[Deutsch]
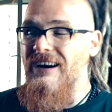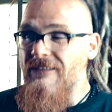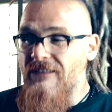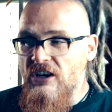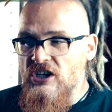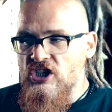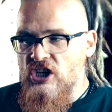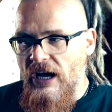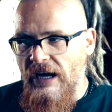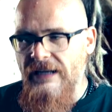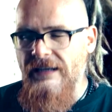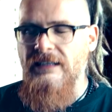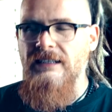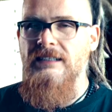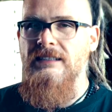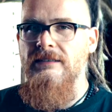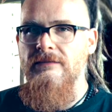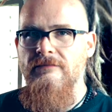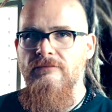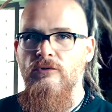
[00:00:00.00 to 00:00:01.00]

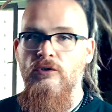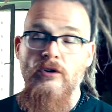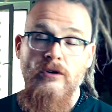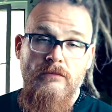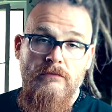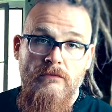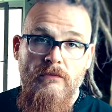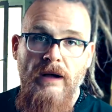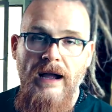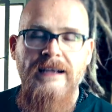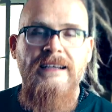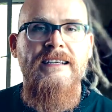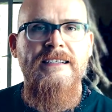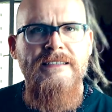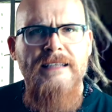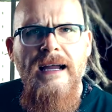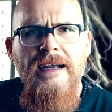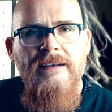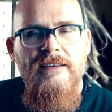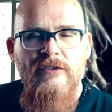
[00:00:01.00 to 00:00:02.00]
wahrscheinlich oder eigentlich
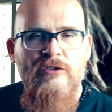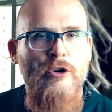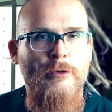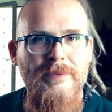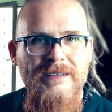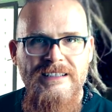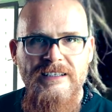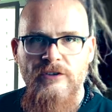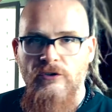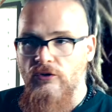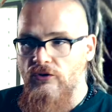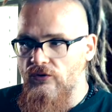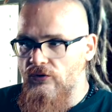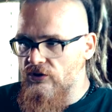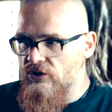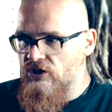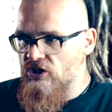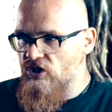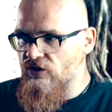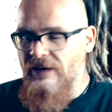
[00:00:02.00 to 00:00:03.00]
nein, ist torpediert
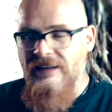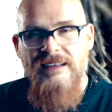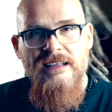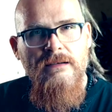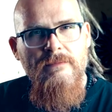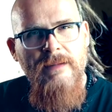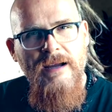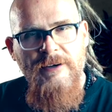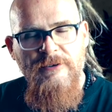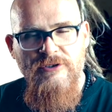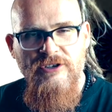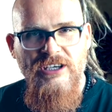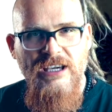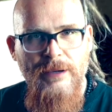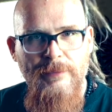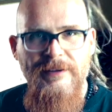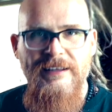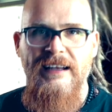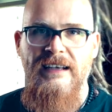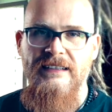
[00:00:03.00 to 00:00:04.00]
durch Schwarzarbeit, durch
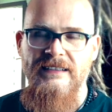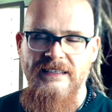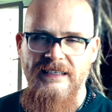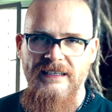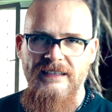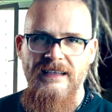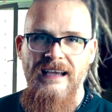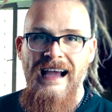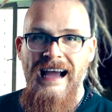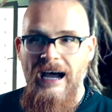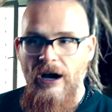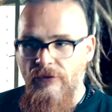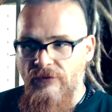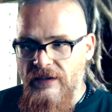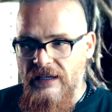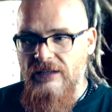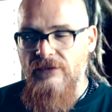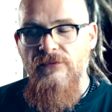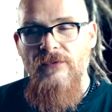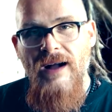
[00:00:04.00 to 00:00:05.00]
Kriminalität auf
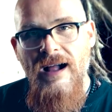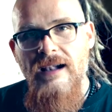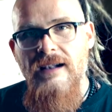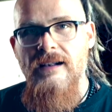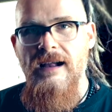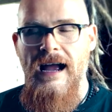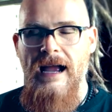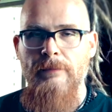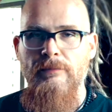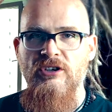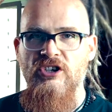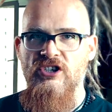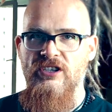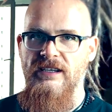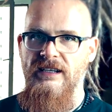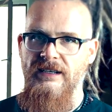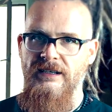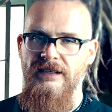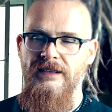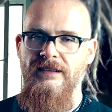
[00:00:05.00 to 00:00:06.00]
jeden Fall ein
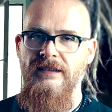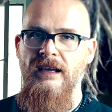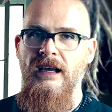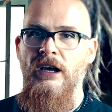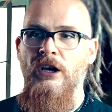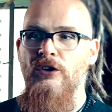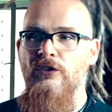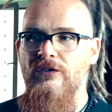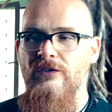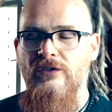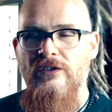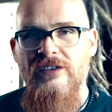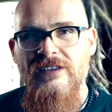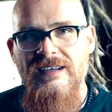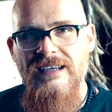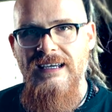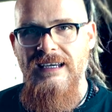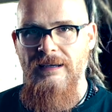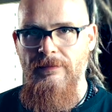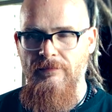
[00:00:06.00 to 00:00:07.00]
bestehendes
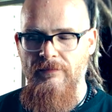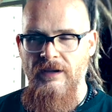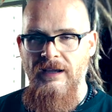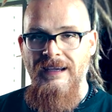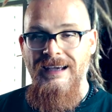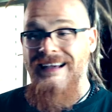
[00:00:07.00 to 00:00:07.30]
System.